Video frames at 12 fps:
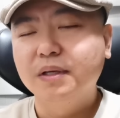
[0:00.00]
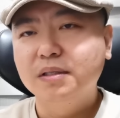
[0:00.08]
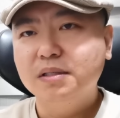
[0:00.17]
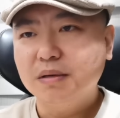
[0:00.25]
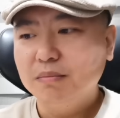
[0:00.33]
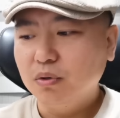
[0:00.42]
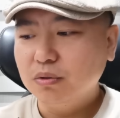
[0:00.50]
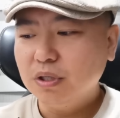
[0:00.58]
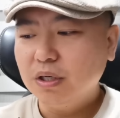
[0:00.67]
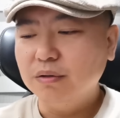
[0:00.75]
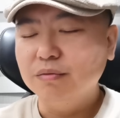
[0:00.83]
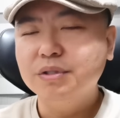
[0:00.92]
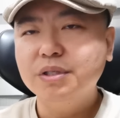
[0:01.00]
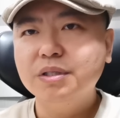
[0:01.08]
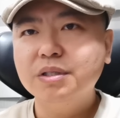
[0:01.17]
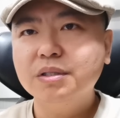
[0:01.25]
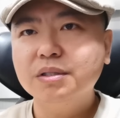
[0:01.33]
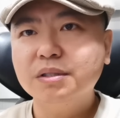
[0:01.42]
在某些领域竞
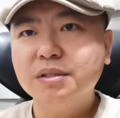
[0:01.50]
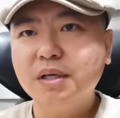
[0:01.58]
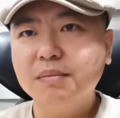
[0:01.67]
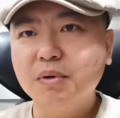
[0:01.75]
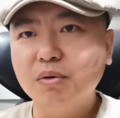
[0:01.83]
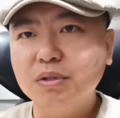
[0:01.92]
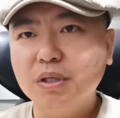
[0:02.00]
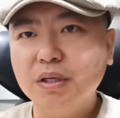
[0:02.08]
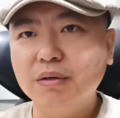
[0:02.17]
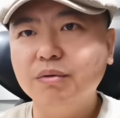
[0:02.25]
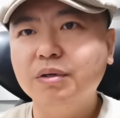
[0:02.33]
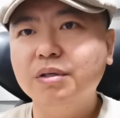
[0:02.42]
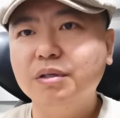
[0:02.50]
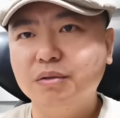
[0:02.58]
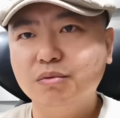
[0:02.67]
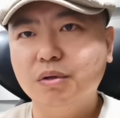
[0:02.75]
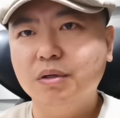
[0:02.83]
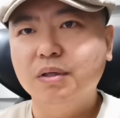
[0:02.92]
争，在某些领域合
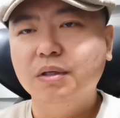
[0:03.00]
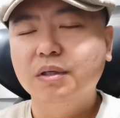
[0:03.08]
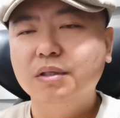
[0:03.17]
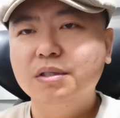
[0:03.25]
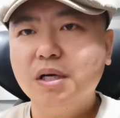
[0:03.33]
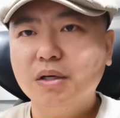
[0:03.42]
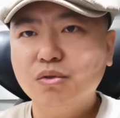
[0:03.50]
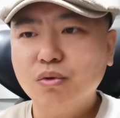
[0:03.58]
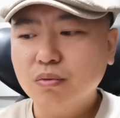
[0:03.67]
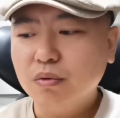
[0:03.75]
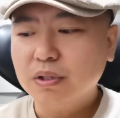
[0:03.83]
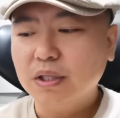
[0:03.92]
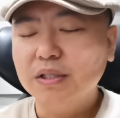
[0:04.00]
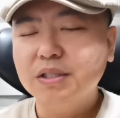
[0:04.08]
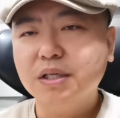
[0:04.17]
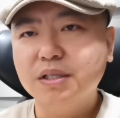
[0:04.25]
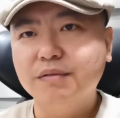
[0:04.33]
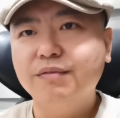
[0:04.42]
作，这样中国才能
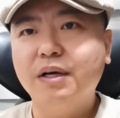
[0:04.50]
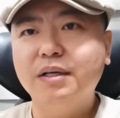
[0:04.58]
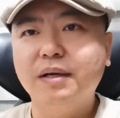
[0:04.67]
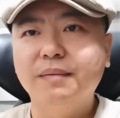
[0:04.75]
向前发展。